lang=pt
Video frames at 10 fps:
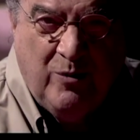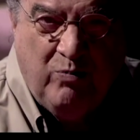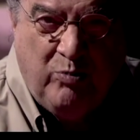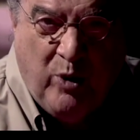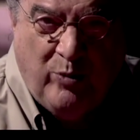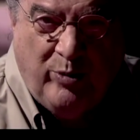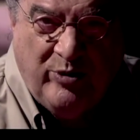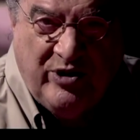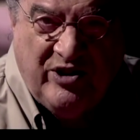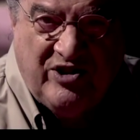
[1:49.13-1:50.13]

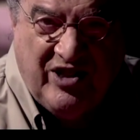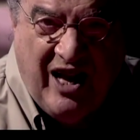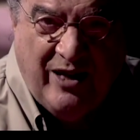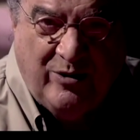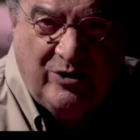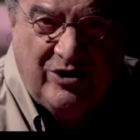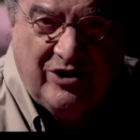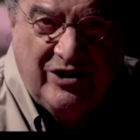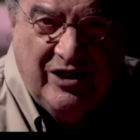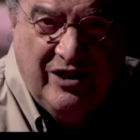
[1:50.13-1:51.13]
bobos e
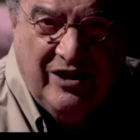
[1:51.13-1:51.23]
sérios,